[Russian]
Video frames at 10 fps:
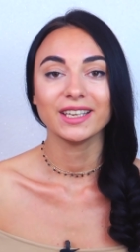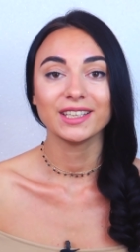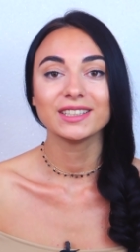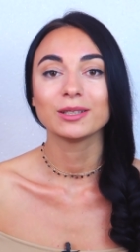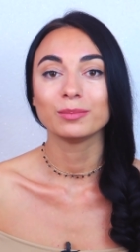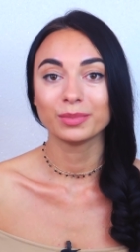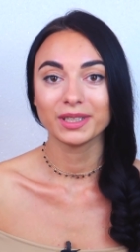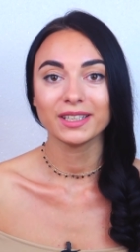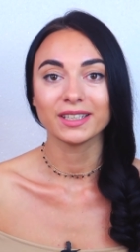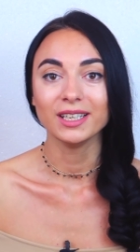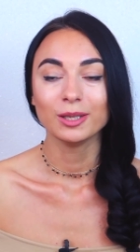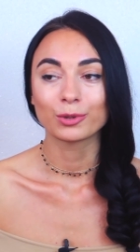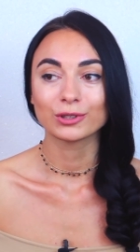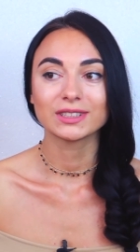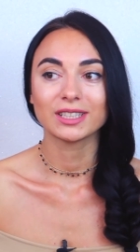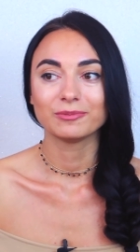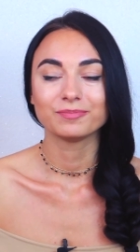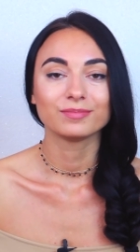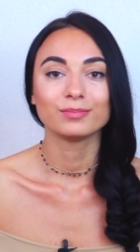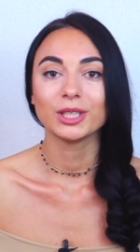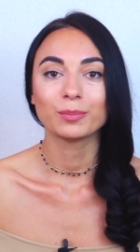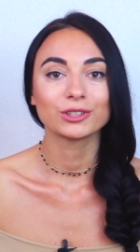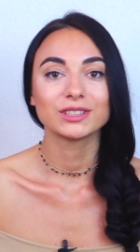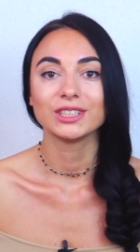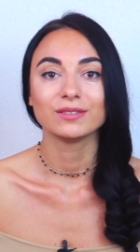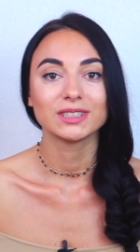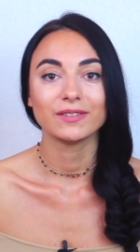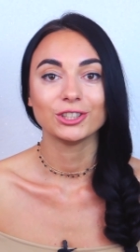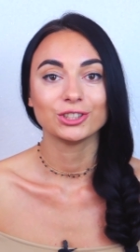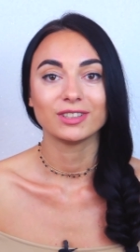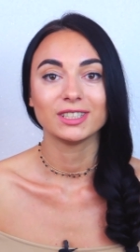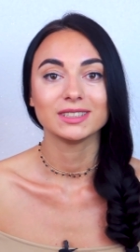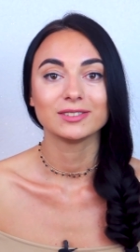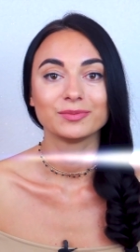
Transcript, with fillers: и они там были, просто мне просто не высвечивались.